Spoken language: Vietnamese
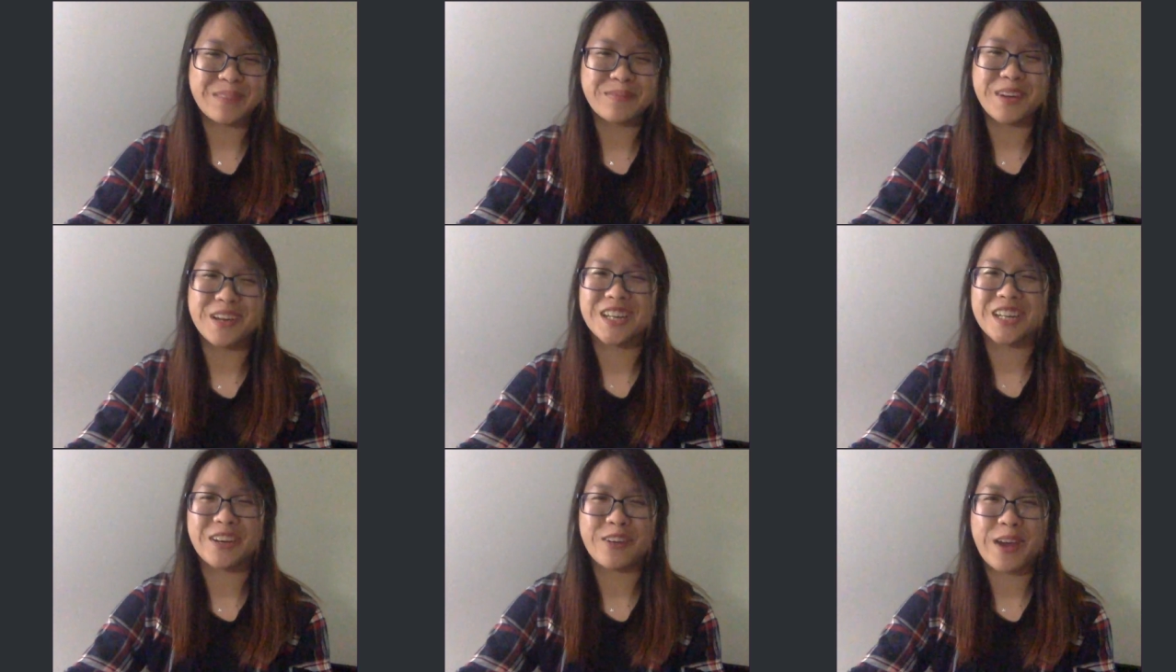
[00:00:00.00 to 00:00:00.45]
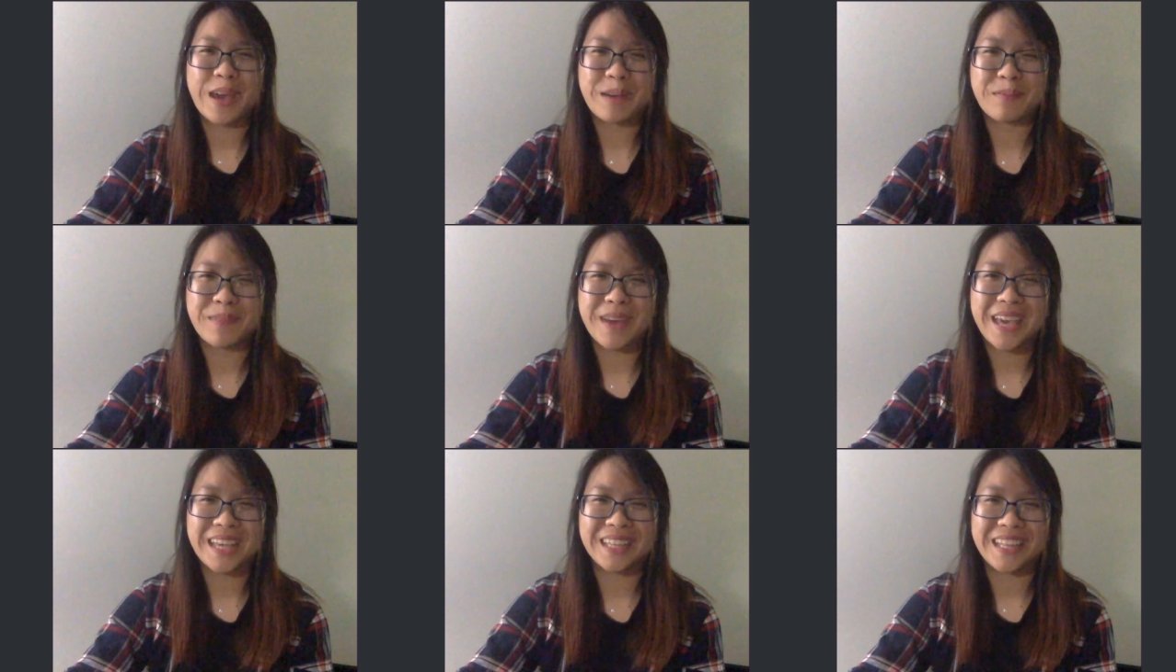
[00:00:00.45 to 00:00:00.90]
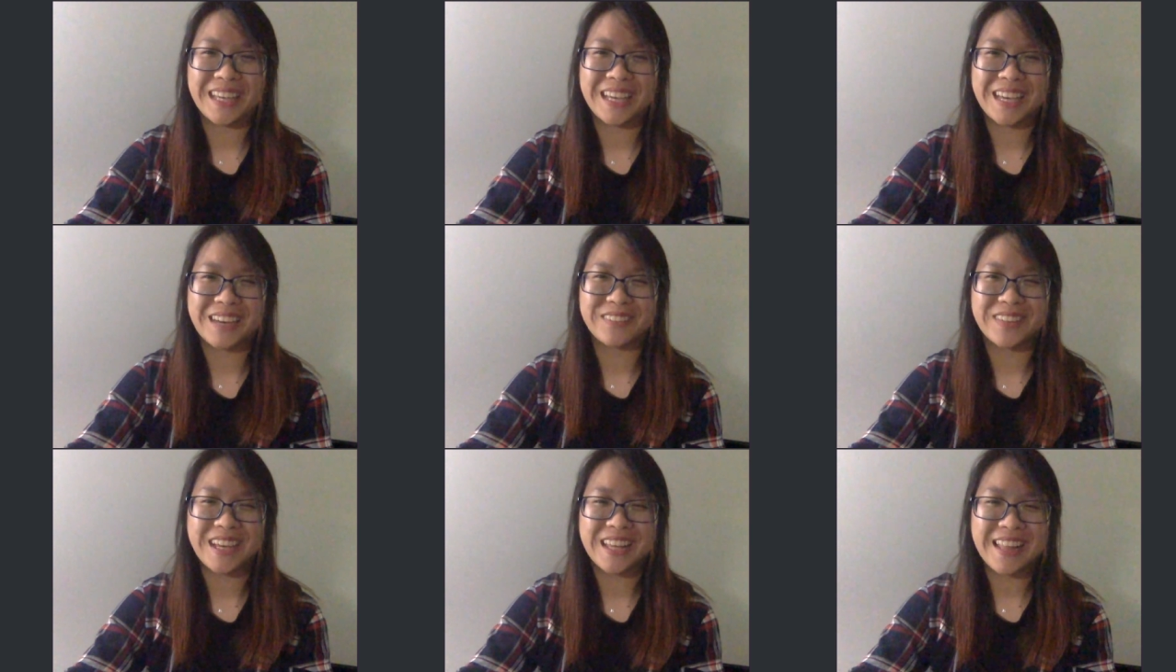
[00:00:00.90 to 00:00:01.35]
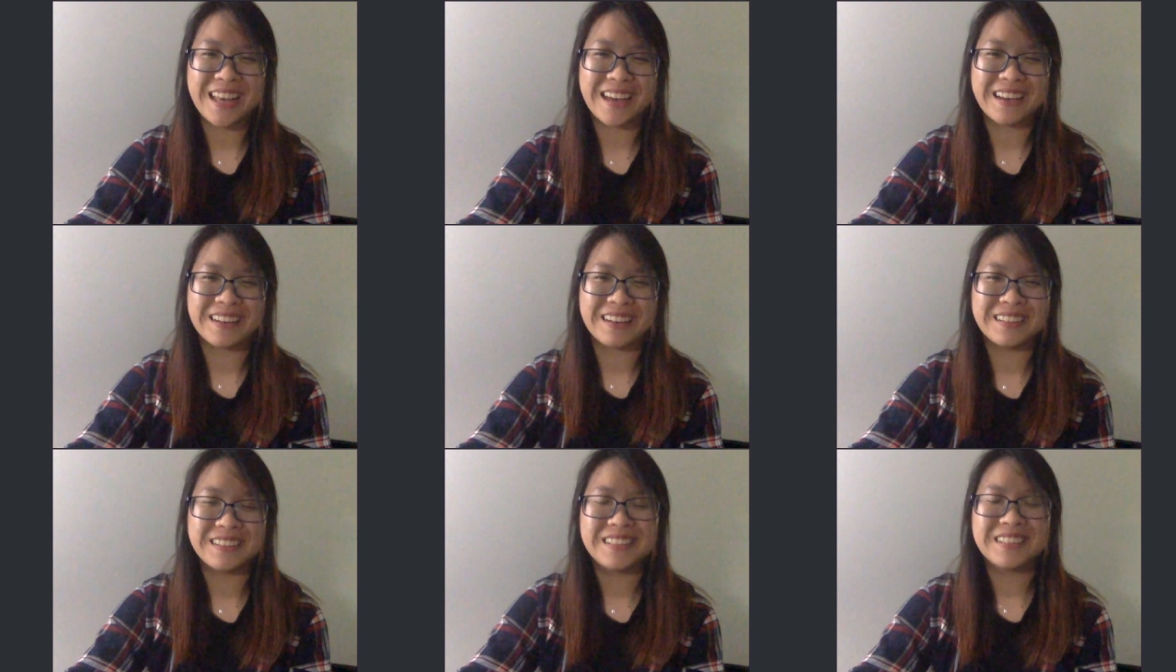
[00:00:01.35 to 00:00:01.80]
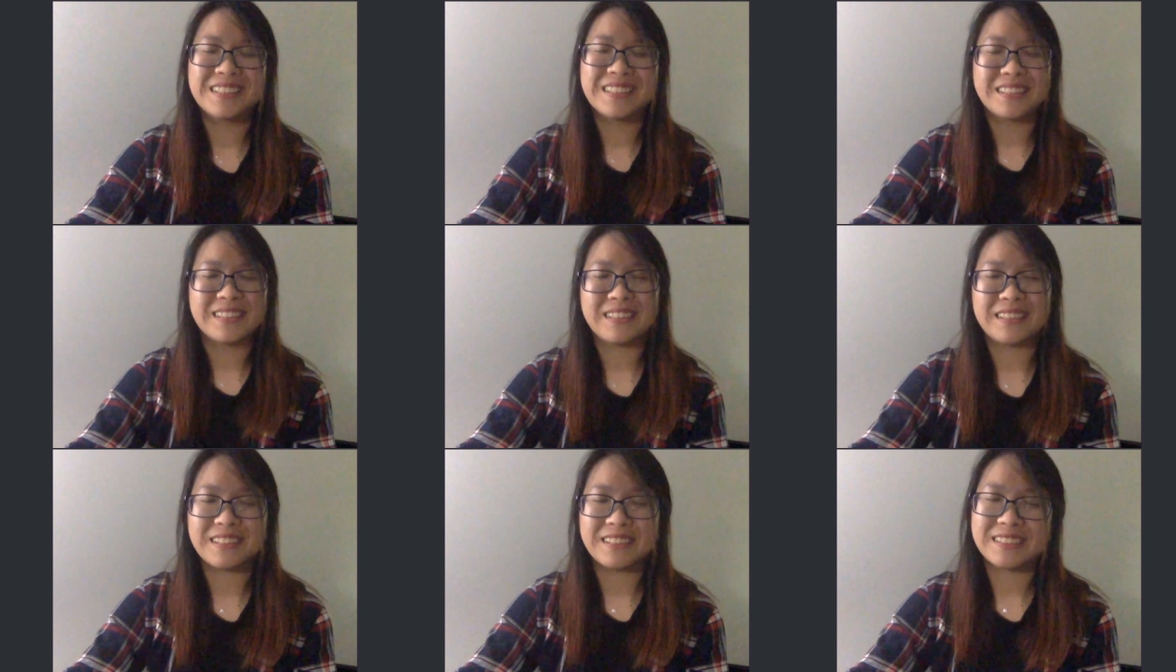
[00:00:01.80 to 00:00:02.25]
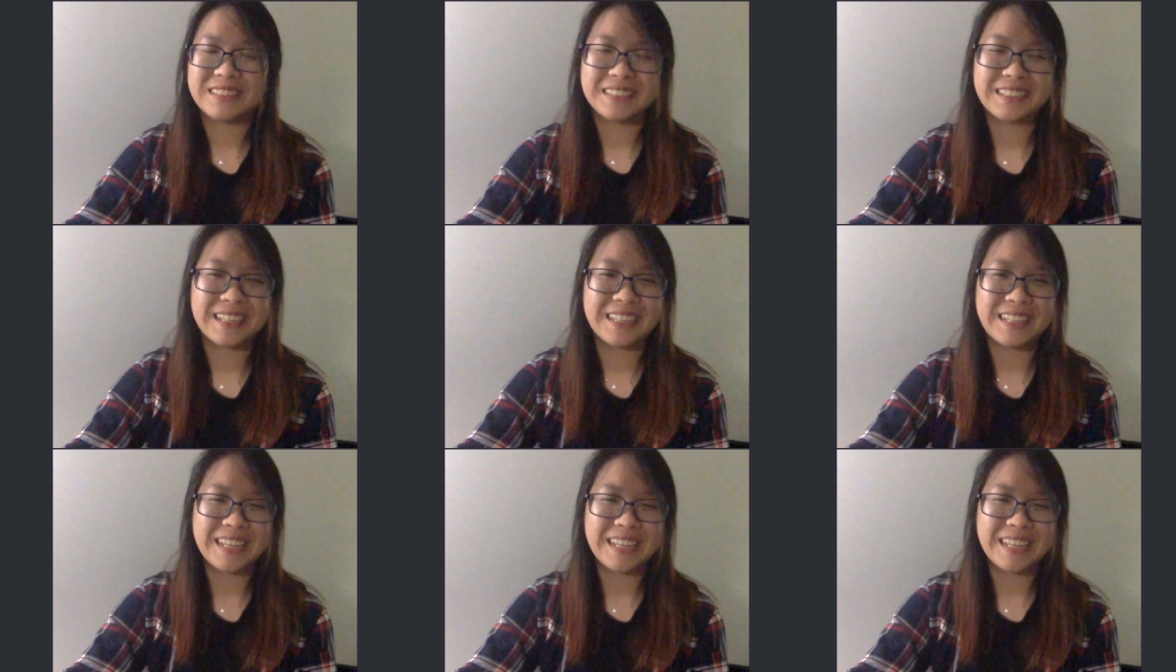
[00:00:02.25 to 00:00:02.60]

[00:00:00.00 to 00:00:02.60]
thấy mọi người hoang mang thì cảm thấy là ờ uh,